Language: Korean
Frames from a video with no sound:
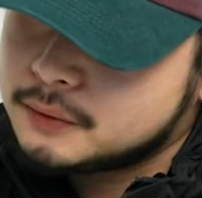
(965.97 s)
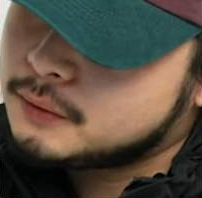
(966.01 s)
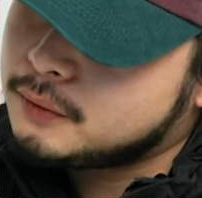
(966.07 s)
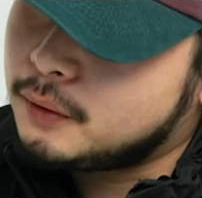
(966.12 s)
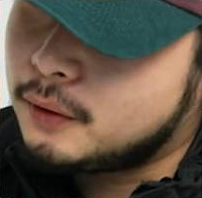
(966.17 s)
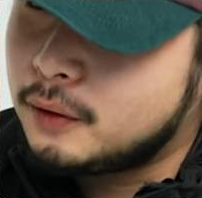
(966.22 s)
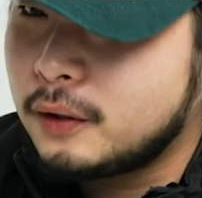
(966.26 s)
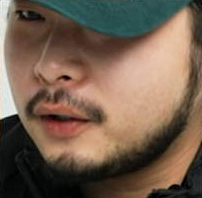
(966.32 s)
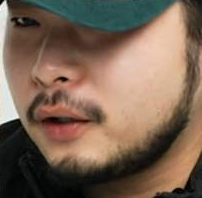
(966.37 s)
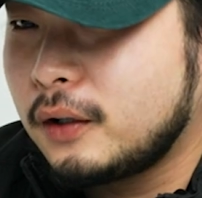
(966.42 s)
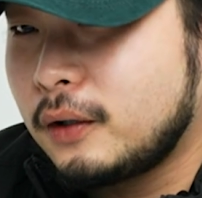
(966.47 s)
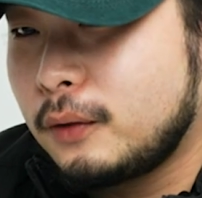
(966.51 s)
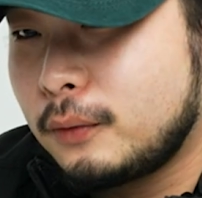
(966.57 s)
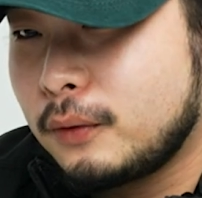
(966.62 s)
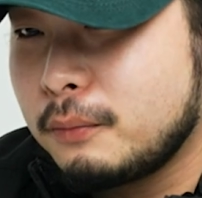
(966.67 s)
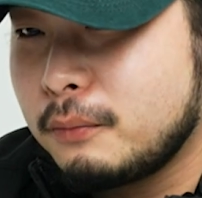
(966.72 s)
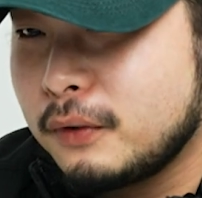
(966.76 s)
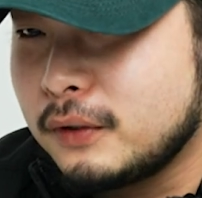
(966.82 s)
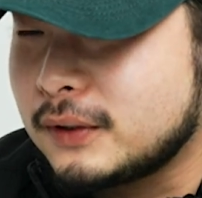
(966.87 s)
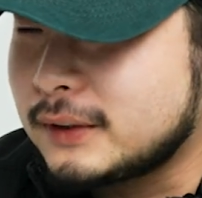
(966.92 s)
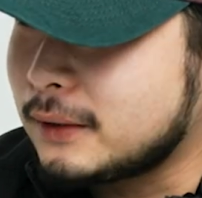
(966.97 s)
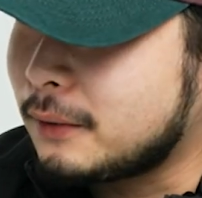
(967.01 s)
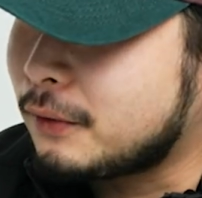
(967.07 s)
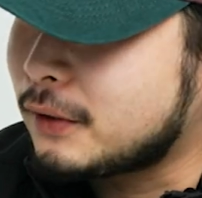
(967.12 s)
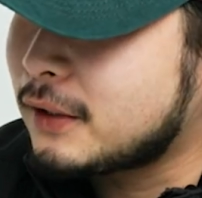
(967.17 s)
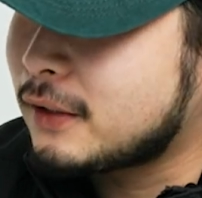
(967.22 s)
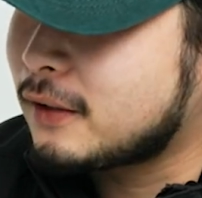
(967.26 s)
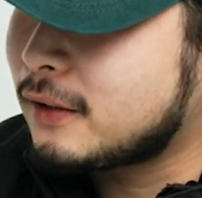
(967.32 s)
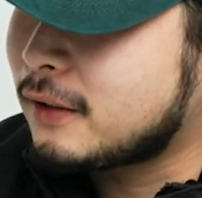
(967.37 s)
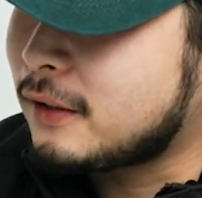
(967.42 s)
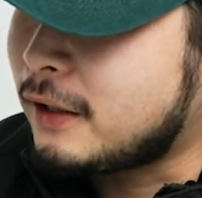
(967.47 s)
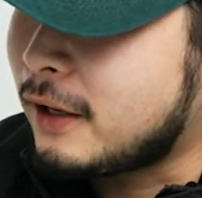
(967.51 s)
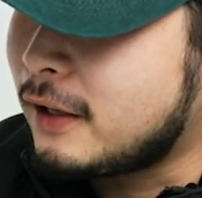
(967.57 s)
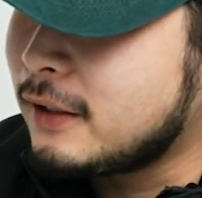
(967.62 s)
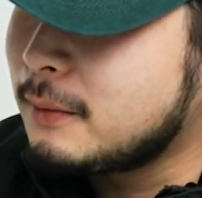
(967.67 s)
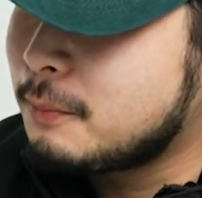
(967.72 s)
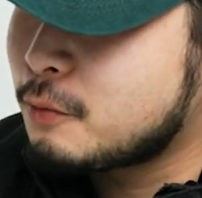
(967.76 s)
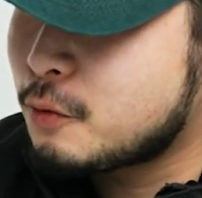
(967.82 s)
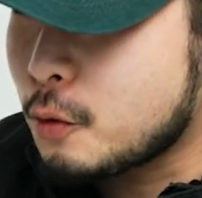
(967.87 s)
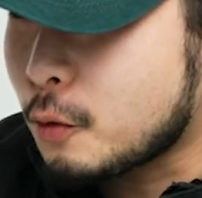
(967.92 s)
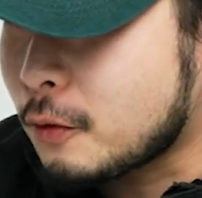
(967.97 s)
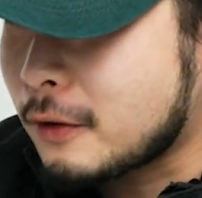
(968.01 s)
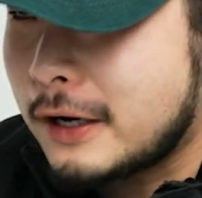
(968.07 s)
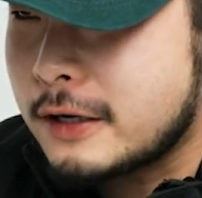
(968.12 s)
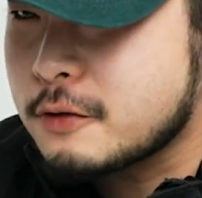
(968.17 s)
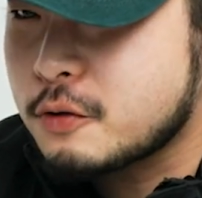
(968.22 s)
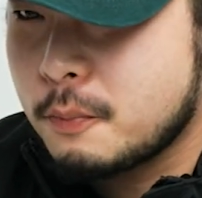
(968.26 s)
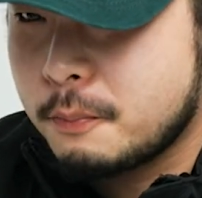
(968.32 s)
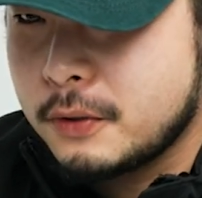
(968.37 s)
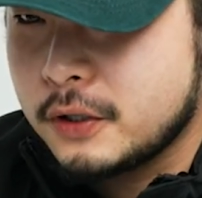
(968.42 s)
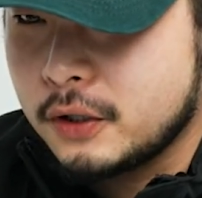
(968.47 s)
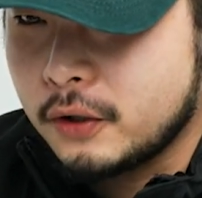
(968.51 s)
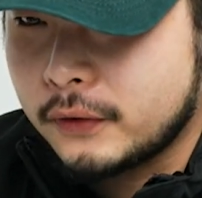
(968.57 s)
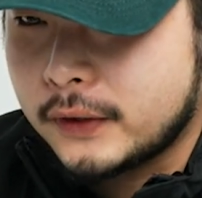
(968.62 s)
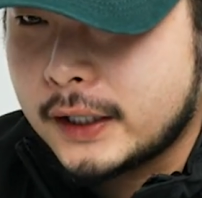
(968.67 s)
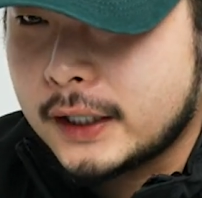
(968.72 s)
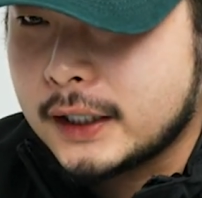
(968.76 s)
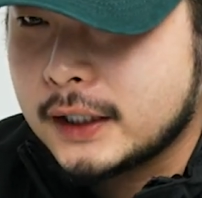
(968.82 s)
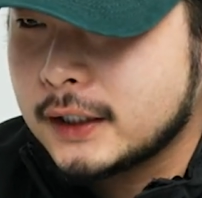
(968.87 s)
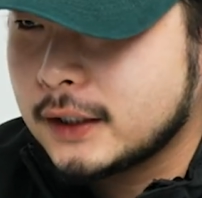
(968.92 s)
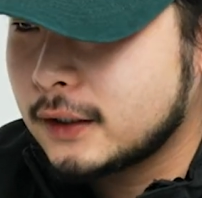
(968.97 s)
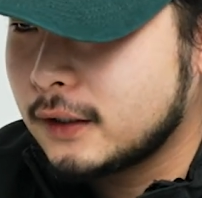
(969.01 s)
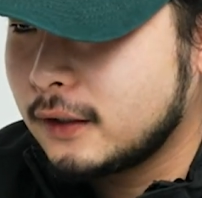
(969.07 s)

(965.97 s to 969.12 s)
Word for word: 아, 오랜만에 진짜 개흡족한 쇼핑이었다.